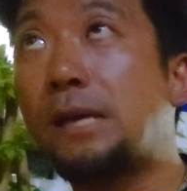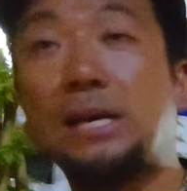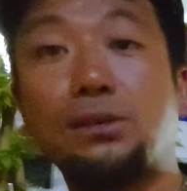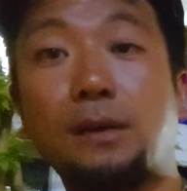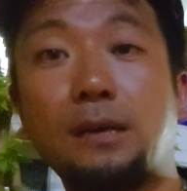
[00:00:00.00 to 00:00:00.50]

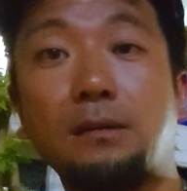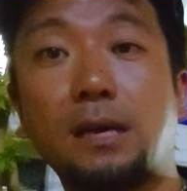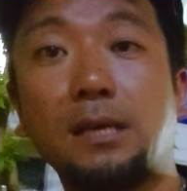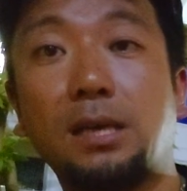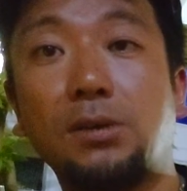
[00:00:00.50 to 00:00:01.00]
会場を借りる
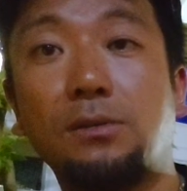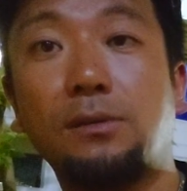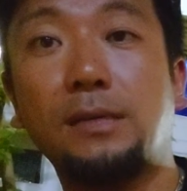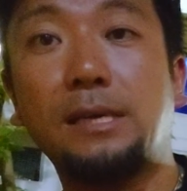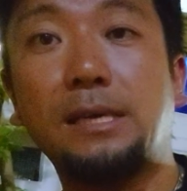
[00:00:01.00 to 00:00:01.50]
関係
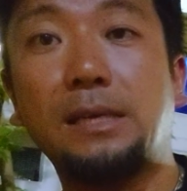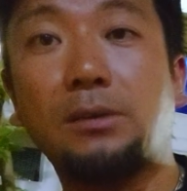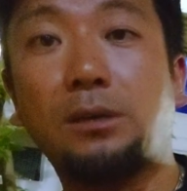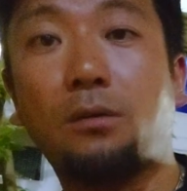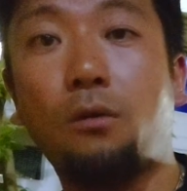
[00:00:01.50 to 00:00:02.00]
上、
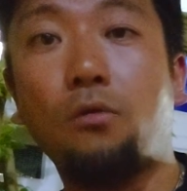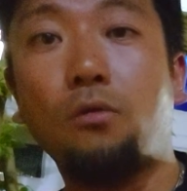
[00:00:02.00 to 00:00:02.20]
報